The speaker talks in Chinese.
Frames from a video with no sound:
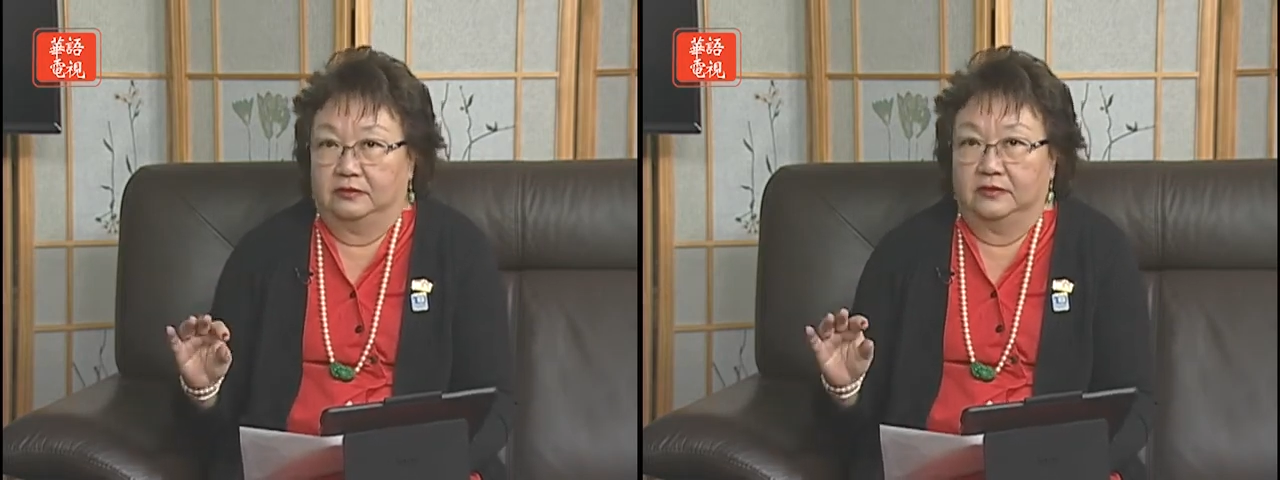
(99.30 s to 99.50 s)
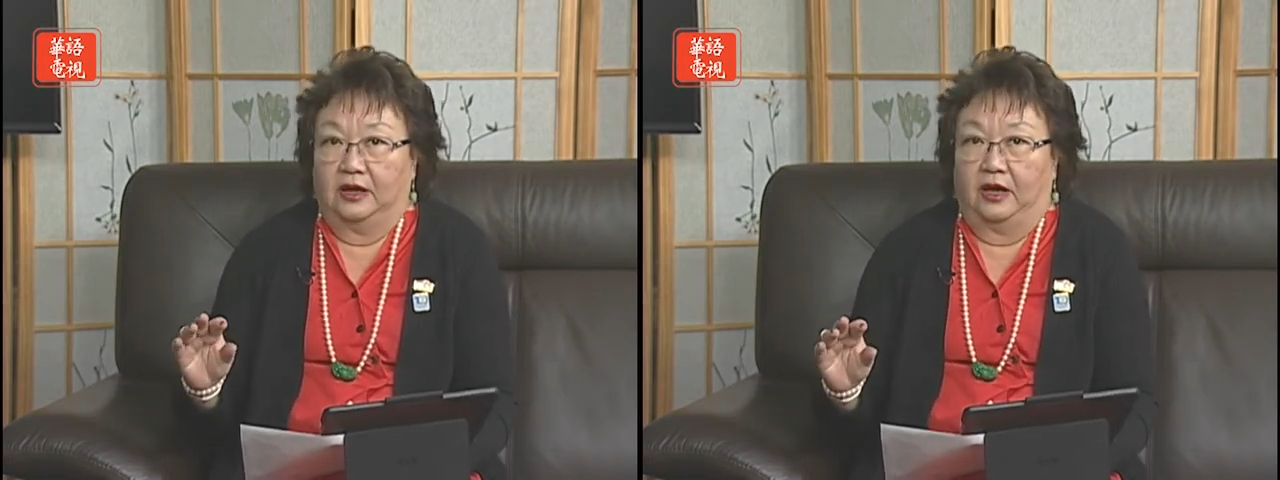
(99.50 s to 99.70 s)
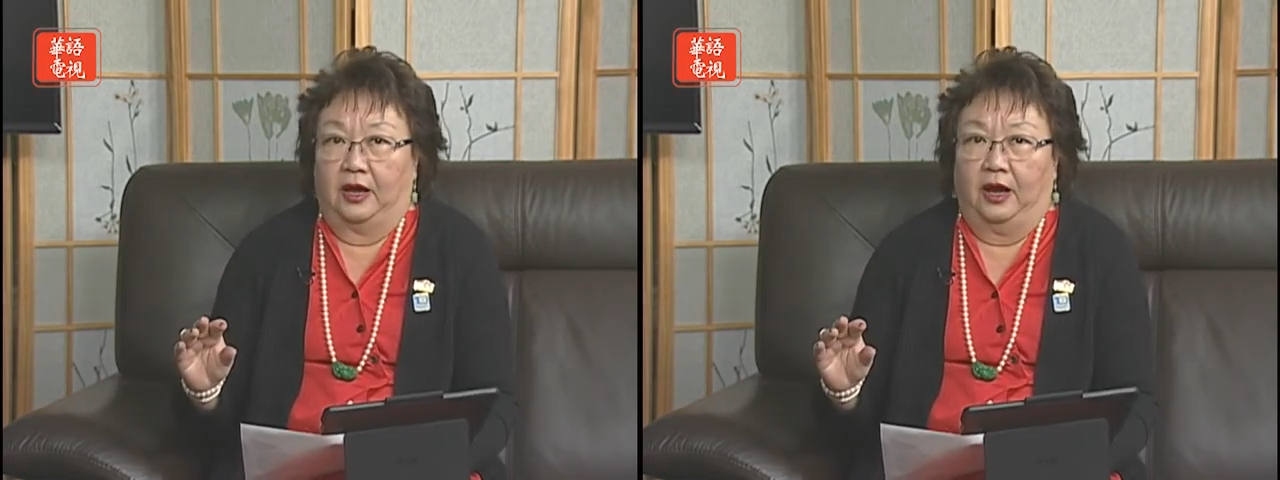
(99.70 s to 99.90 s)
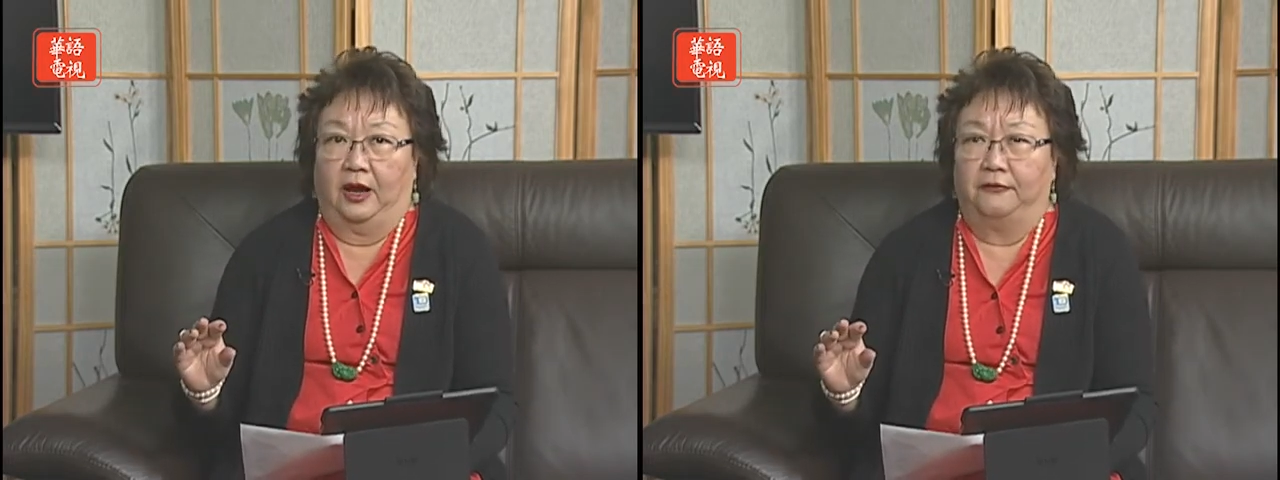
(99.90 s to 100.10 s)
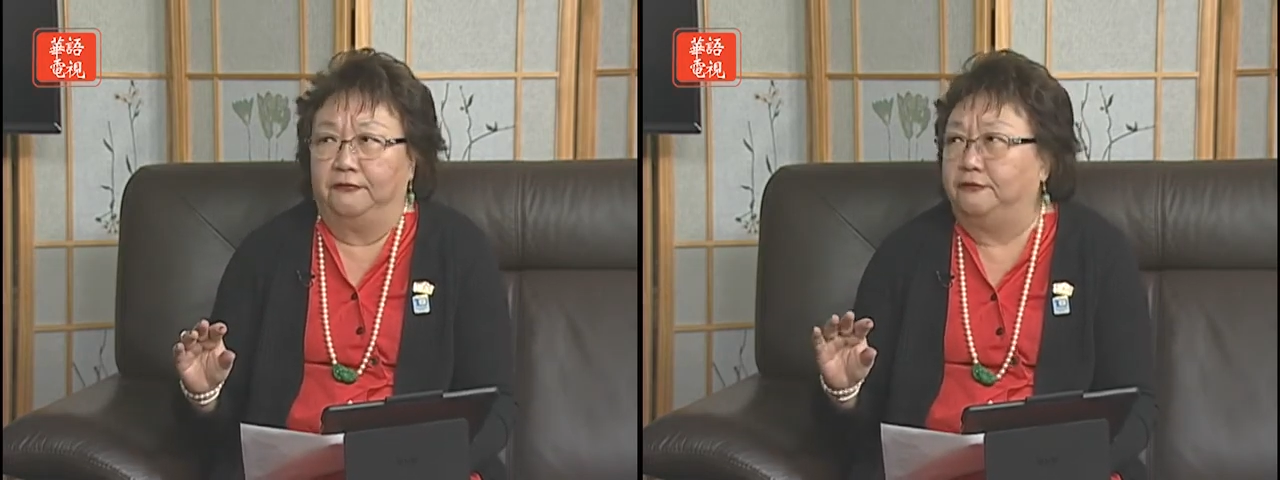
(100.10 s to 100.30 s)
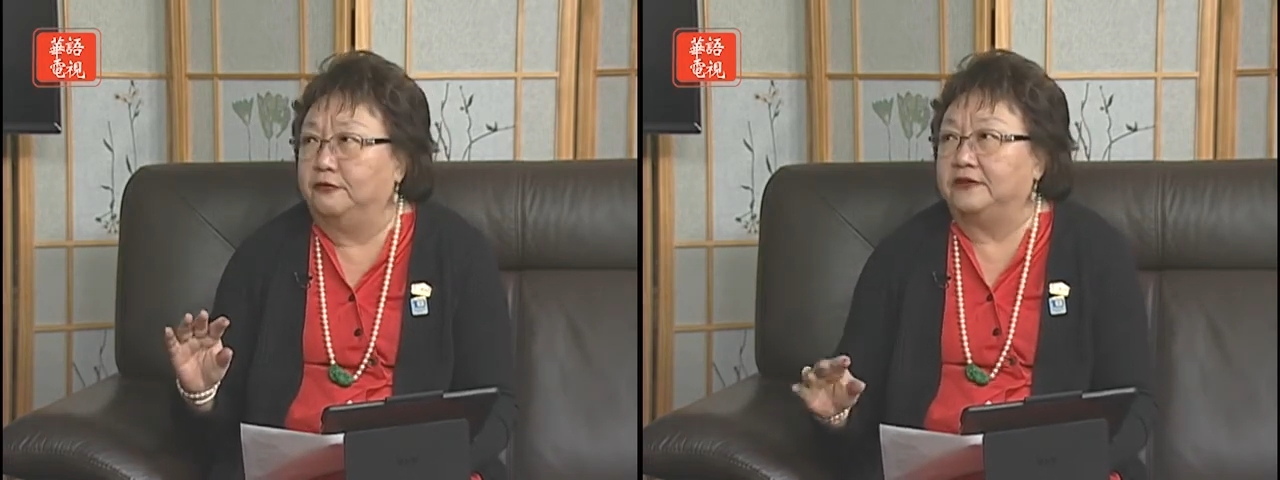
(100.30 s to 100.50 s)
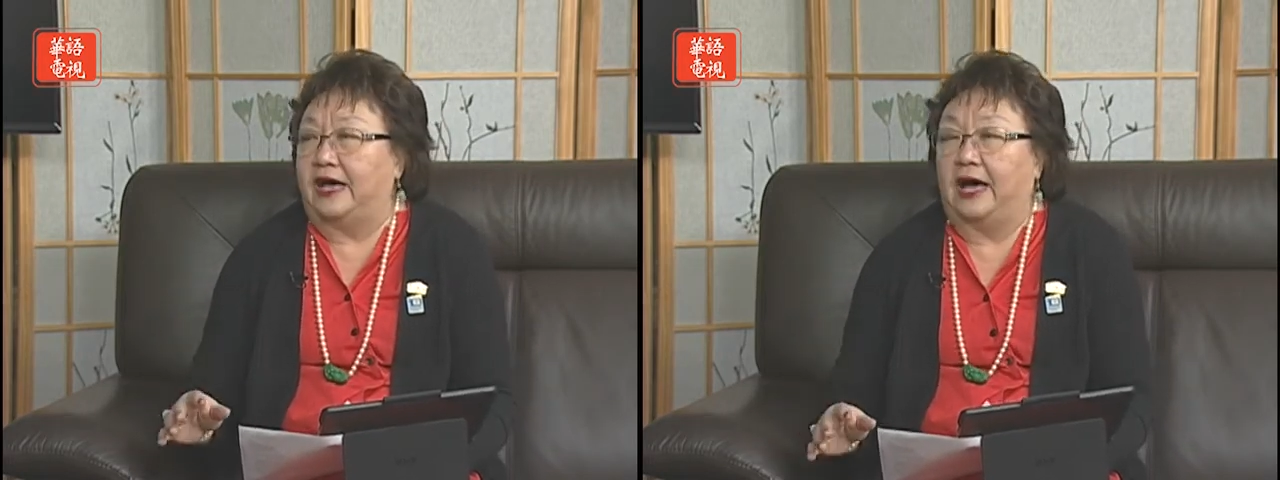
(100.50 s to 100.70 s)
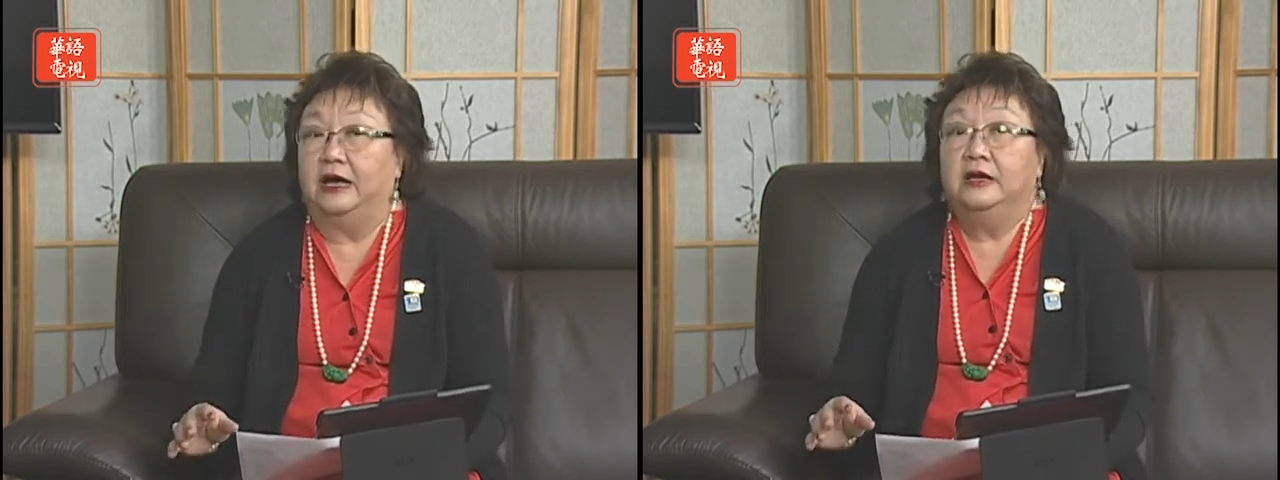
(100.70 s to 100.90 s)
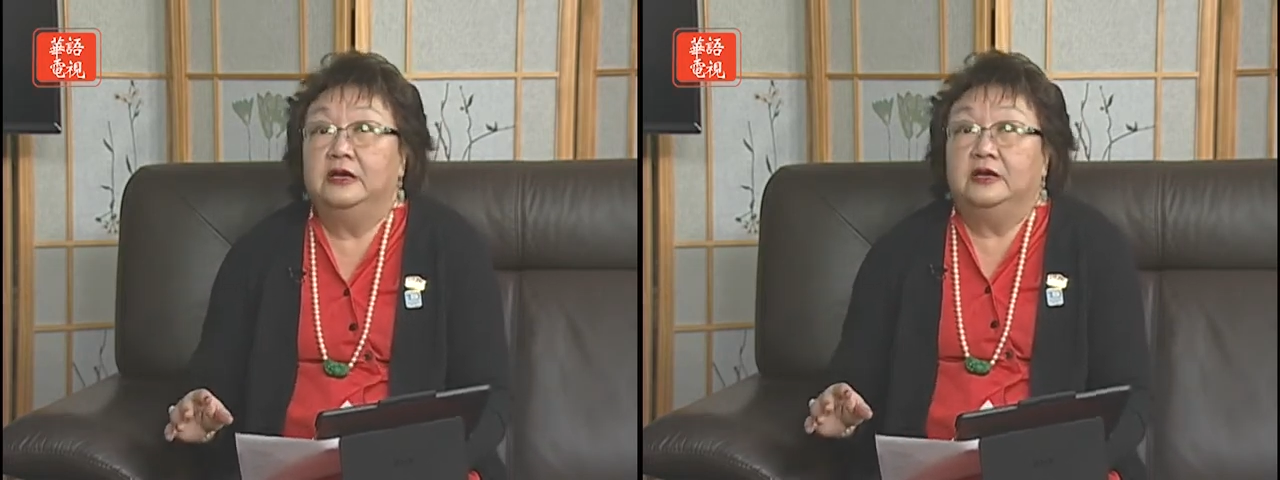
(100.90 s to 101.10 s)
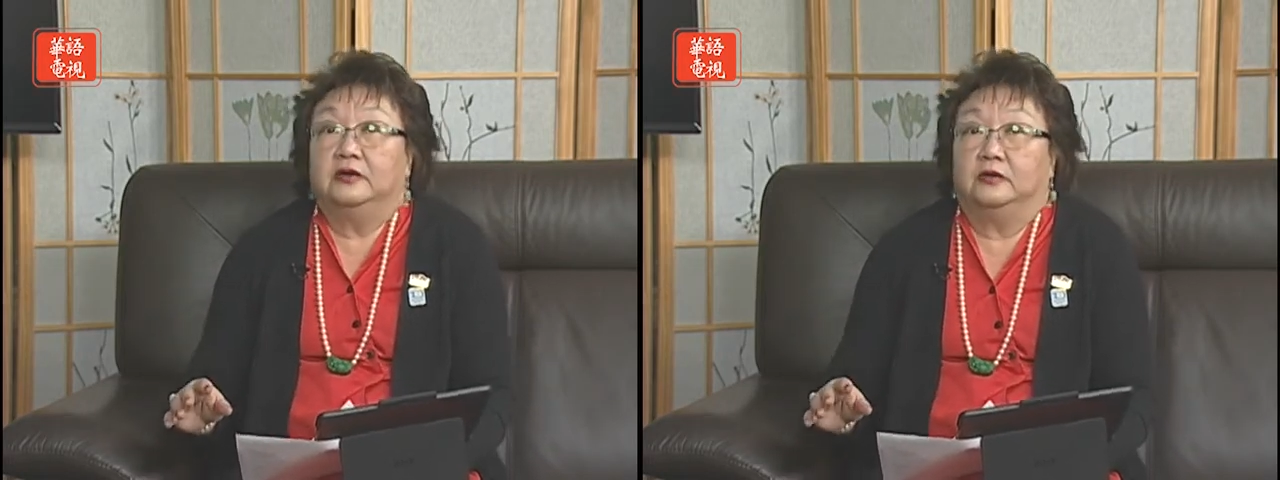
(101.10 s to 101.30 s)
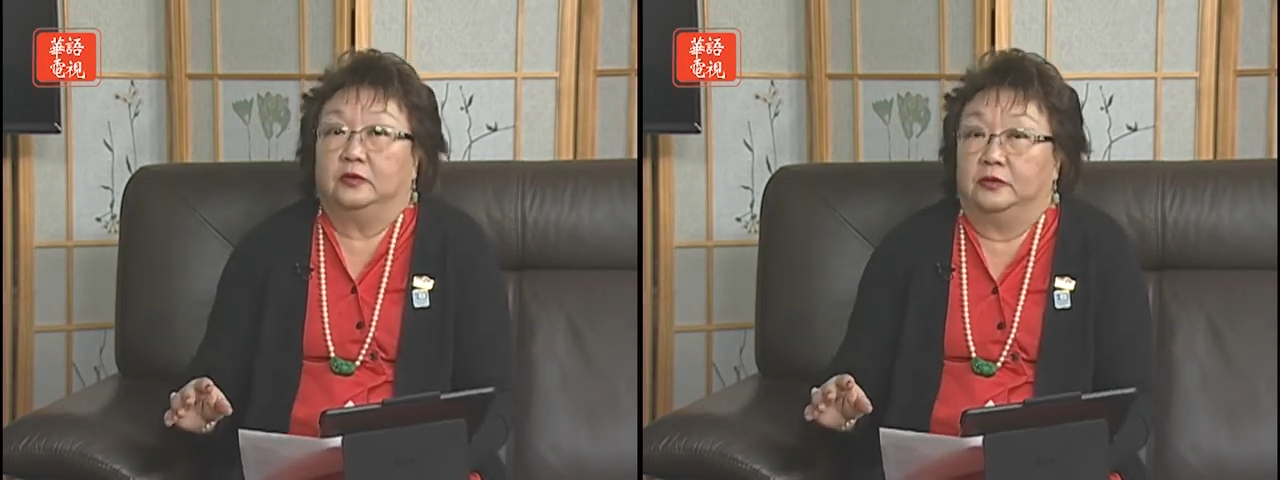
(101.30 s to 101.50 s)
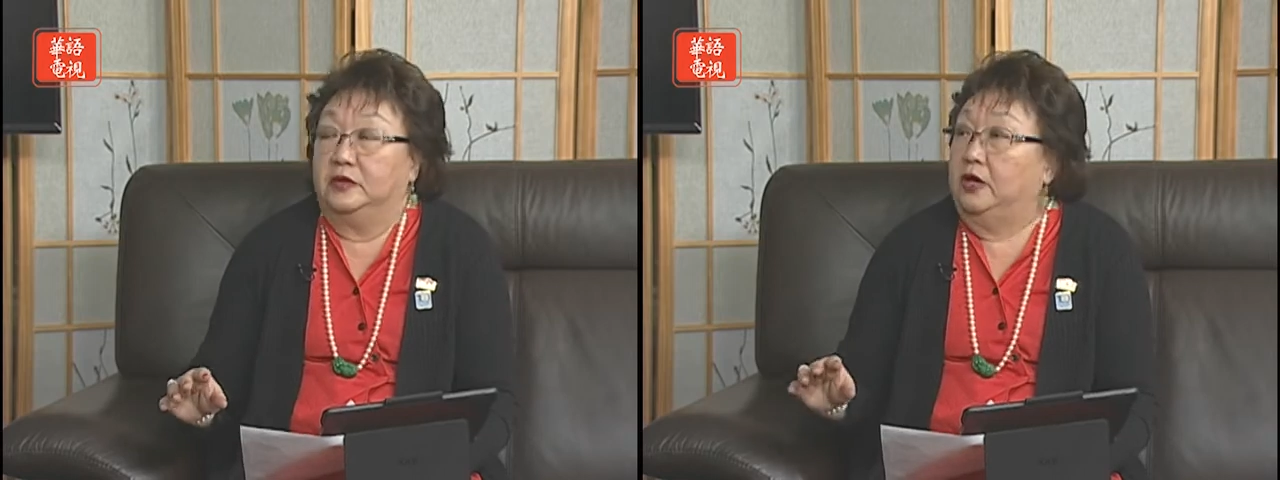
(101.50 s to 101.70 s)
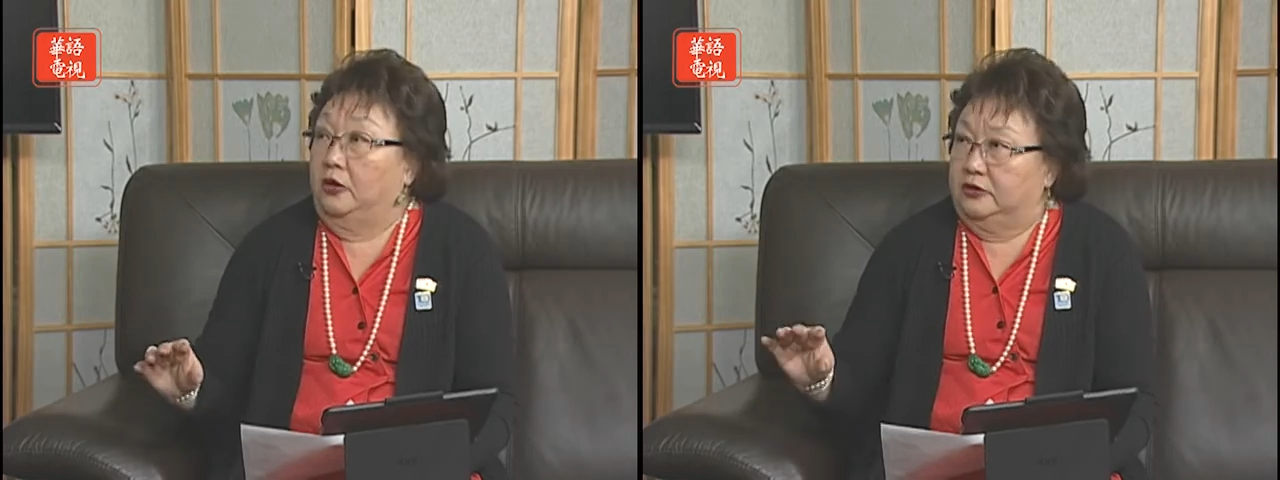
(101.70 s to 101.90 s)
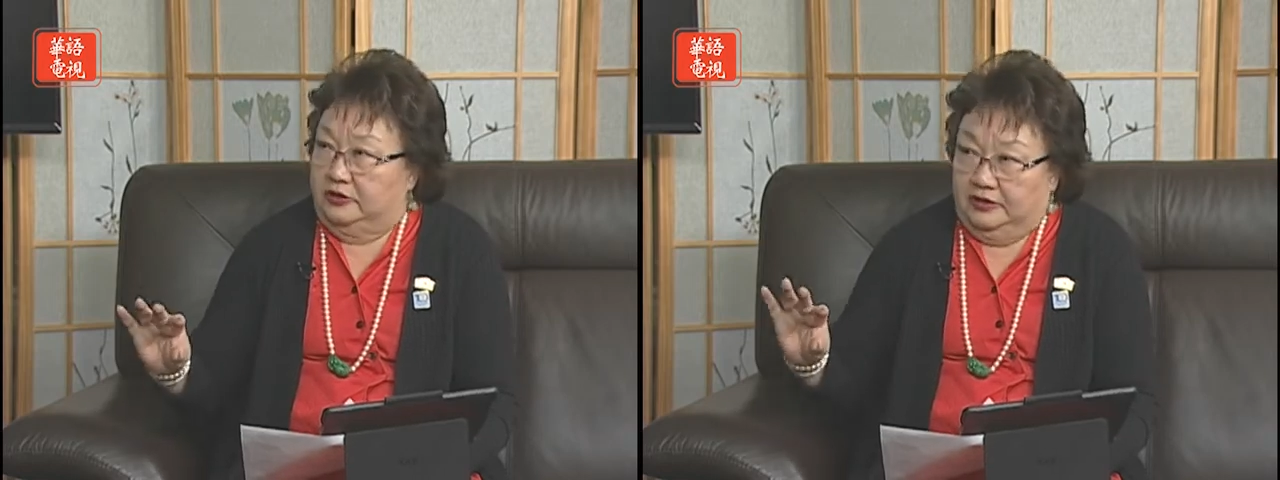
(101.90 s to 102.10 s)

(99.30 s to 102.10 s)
啊很复杂，我们要。